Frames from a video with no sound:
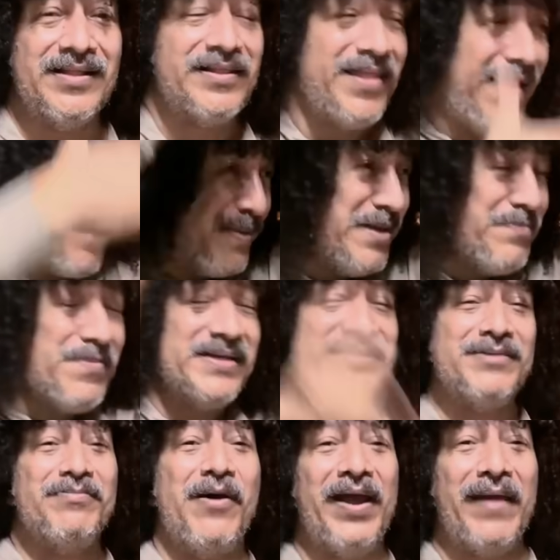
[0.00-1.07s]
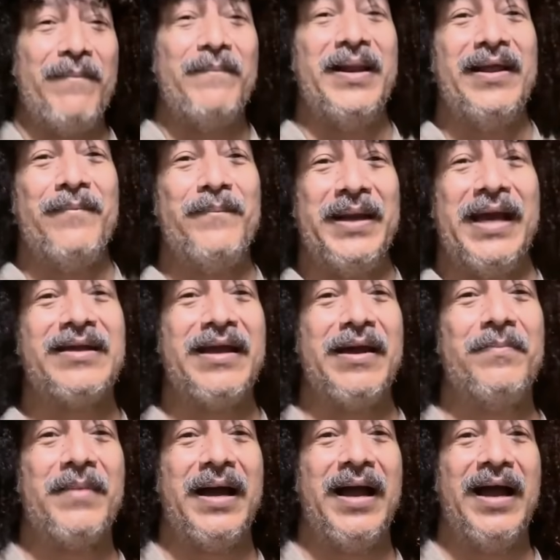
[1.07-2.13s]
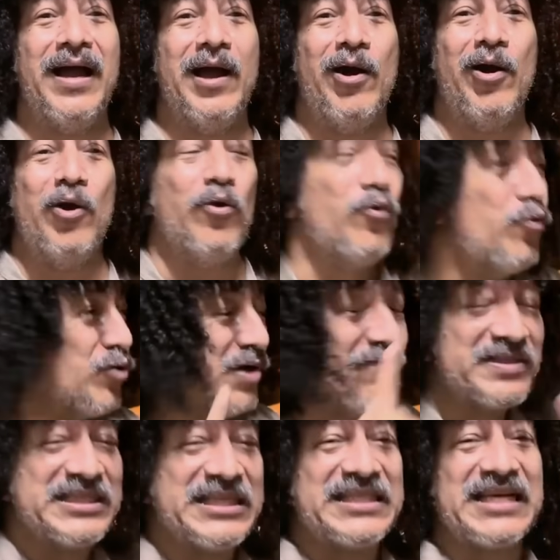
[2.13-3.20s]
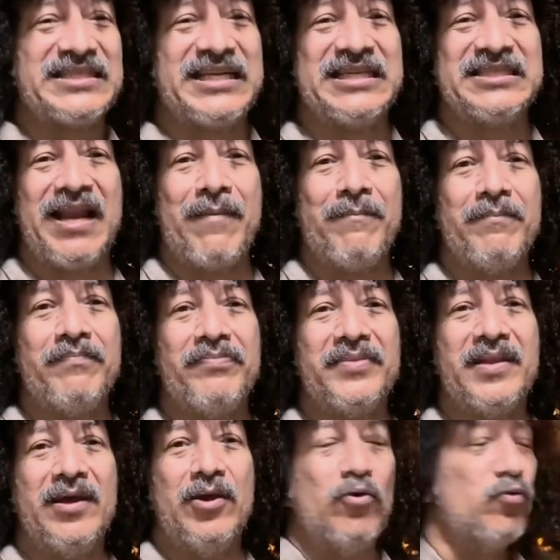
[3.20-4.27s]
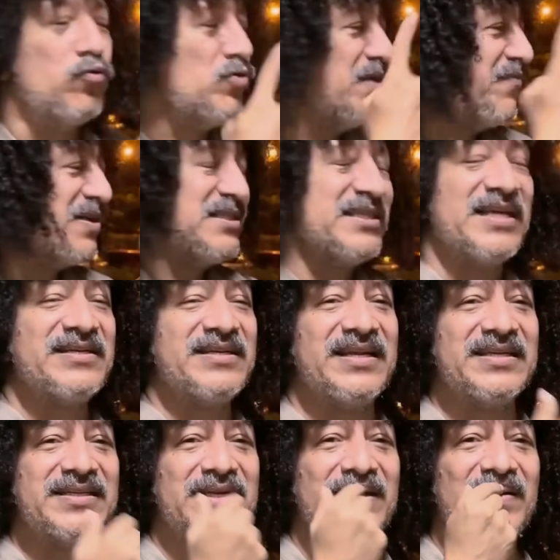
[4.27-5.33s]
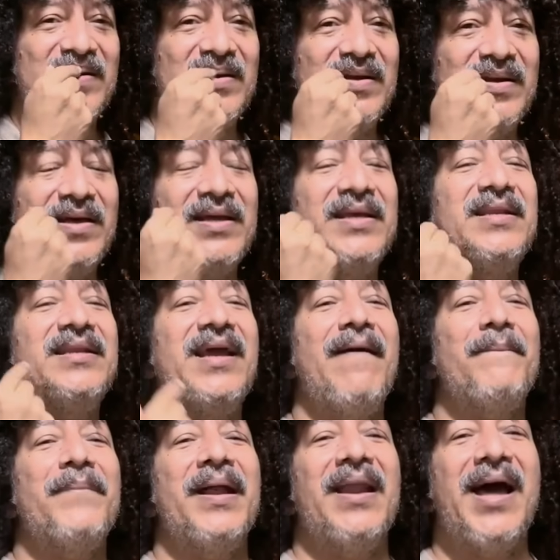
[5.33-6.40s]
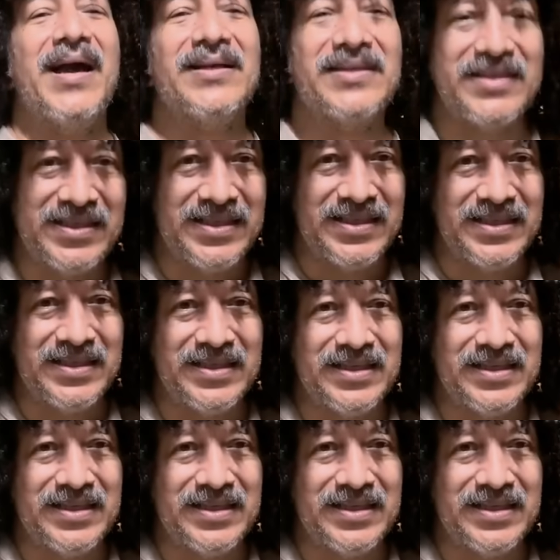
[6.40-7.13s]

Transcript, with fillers: Tapi masih bawa embel-embel agama. Universitas Islam. Universitas Kristen. Lah ini apa lagi?